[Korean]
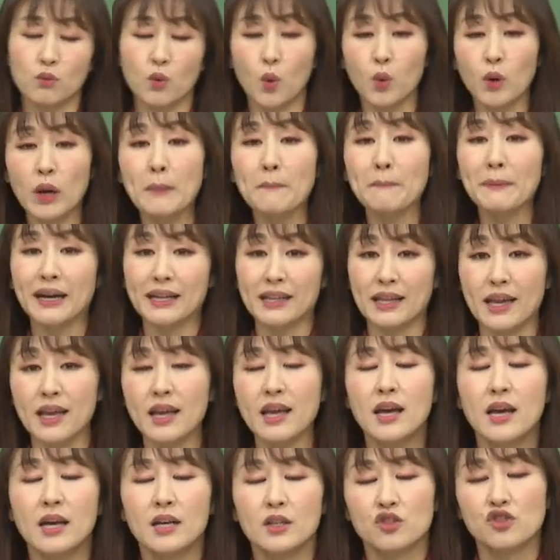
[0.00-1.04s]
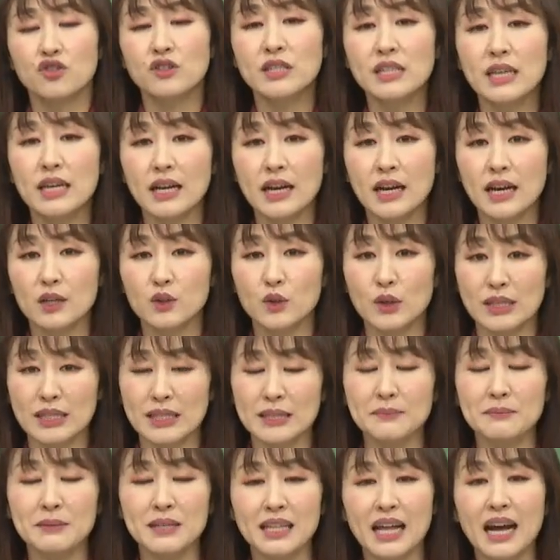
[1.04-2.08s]
오랜만에 출제가
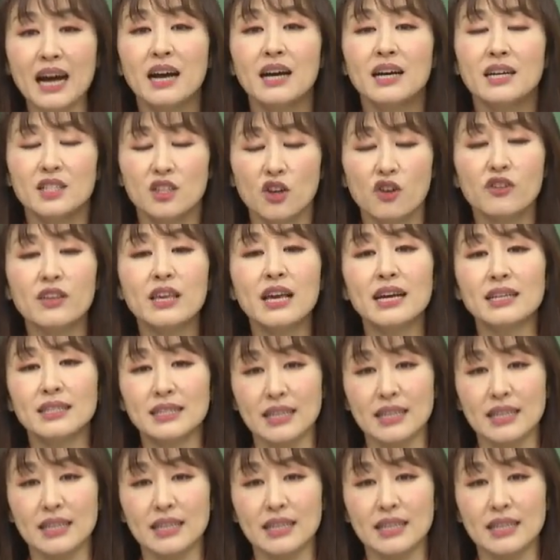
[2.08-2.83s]
됐습니다. 성리학